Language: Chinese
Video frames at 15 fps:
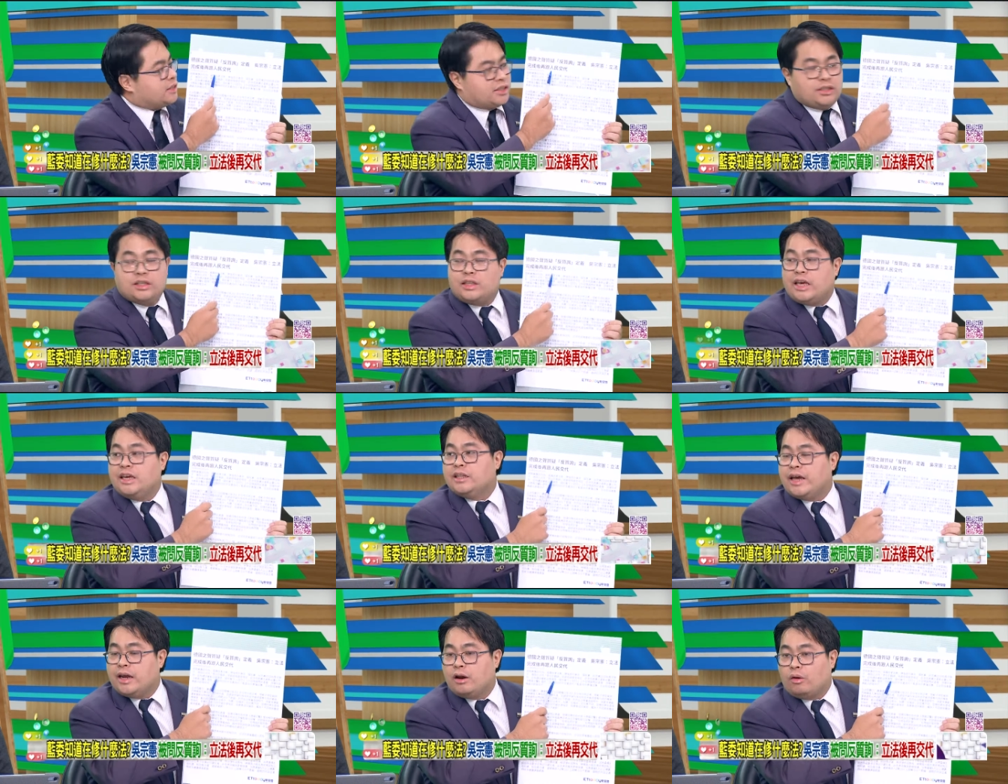实
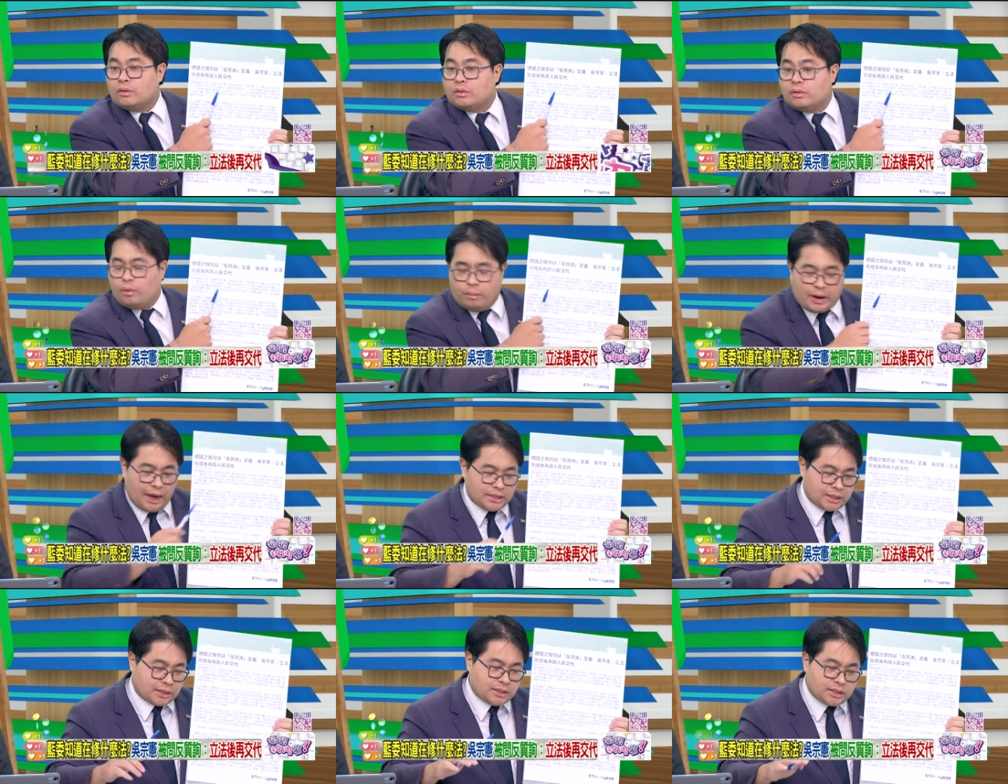体内容，我们刚
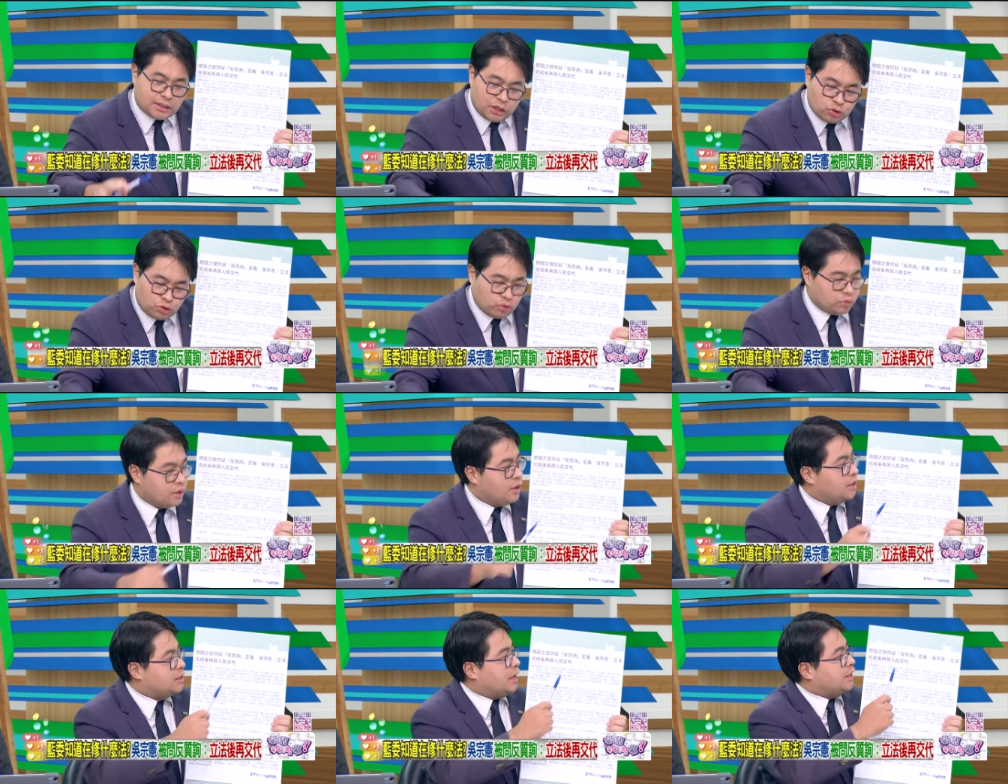才讲的是程序，
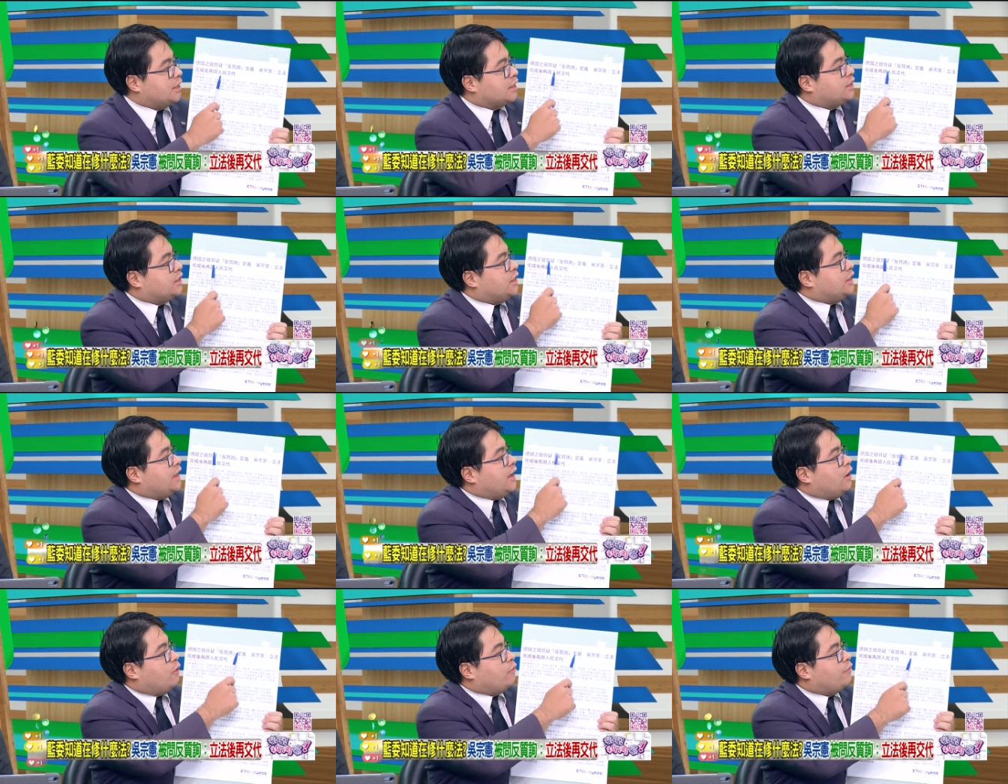现在讲实体
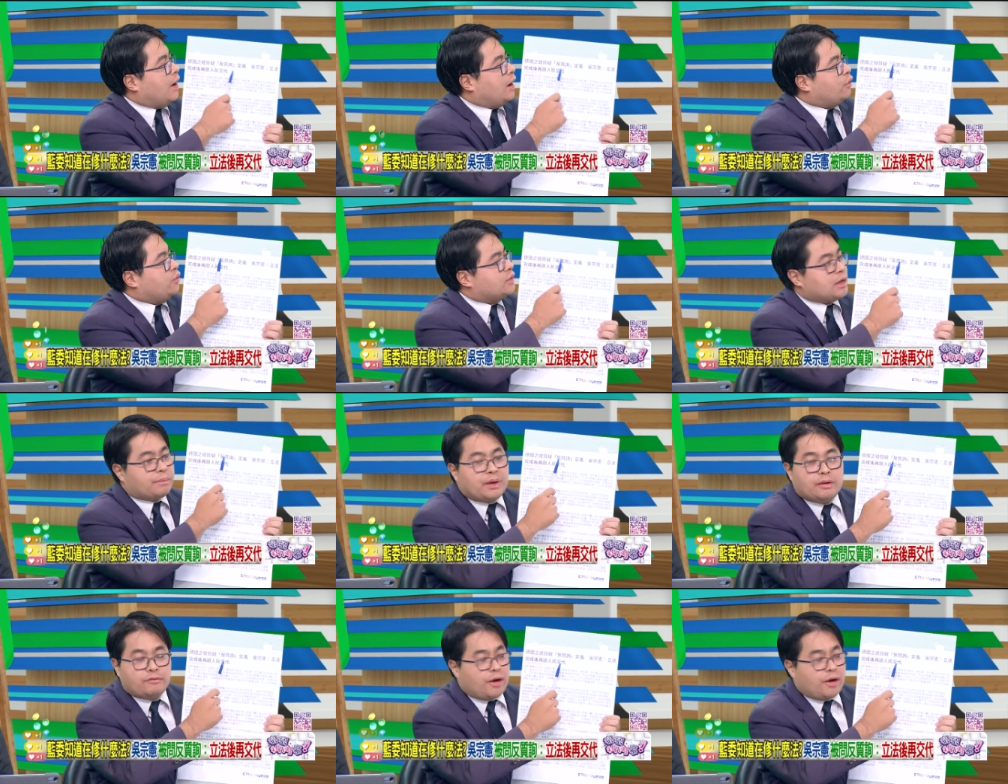内容。法律上面，